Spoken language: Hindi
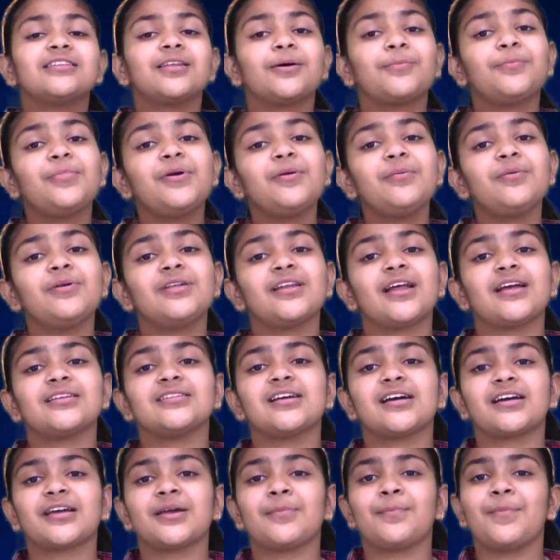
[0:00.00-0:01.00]
तब भी, भी
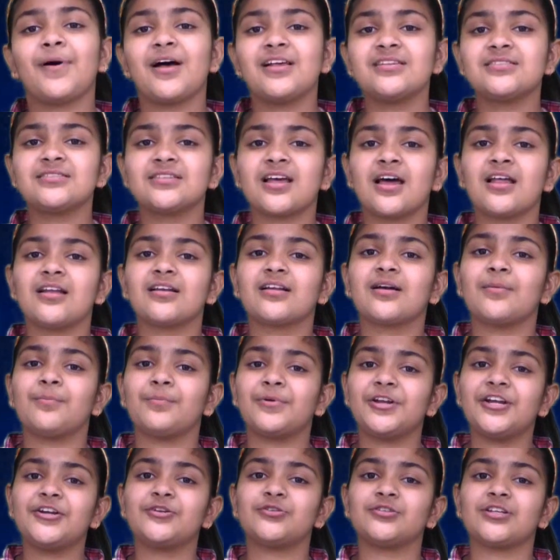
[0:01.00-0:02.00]
राजा के पाँच साल
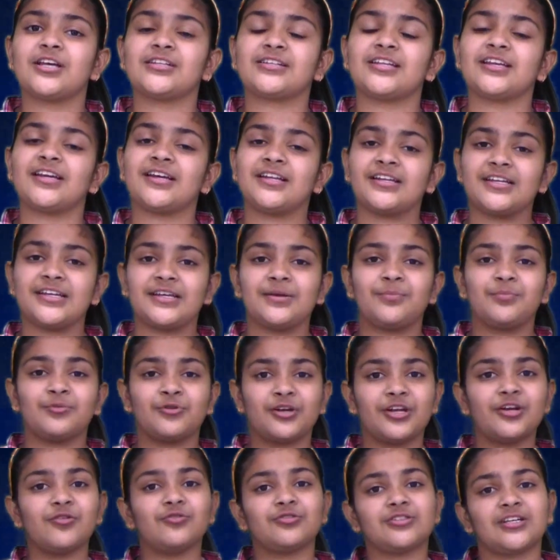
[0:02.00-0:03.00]
कंप्लीट हो जाते हैं यानी कि
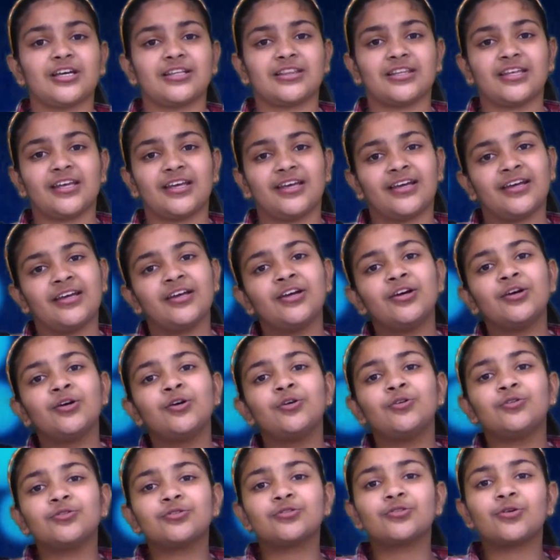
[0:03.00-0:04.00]
पूरे हो जाते हैं
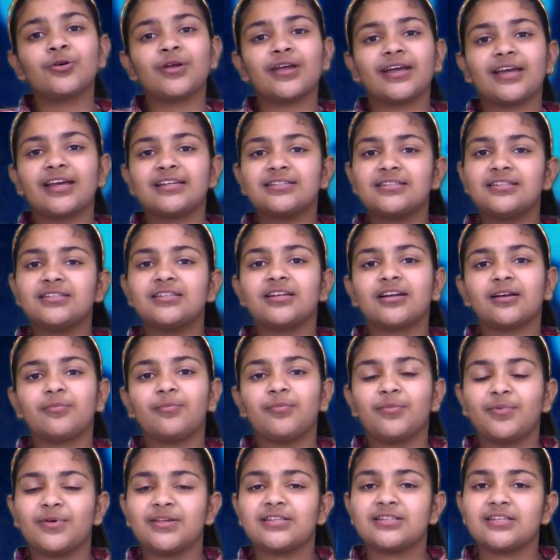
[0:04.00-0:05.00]
उसको एक ऐसे
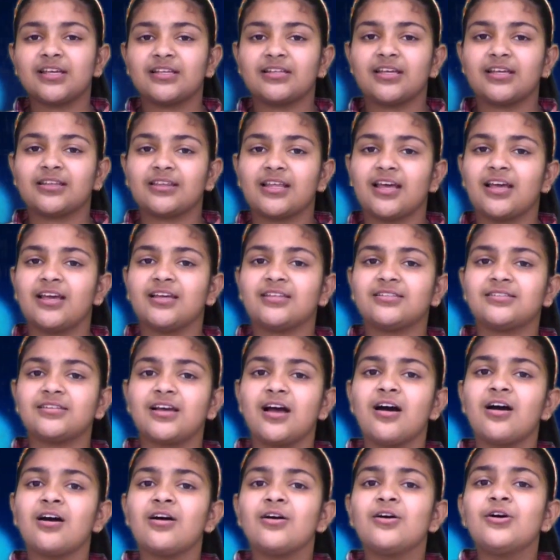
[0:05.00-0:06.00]
जंगल में भेज दिया जाता है
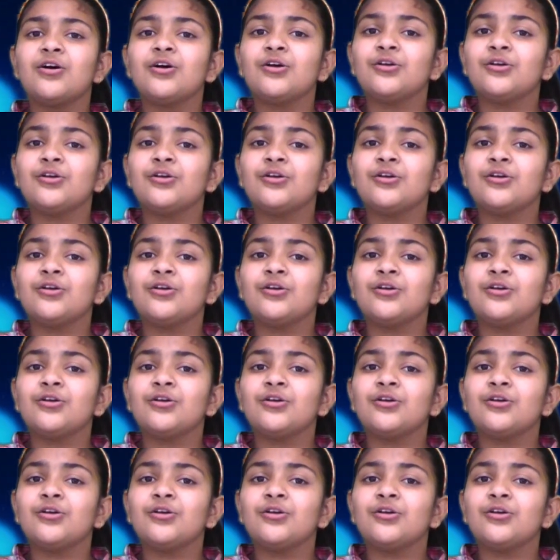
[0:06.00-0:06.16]
जहाँ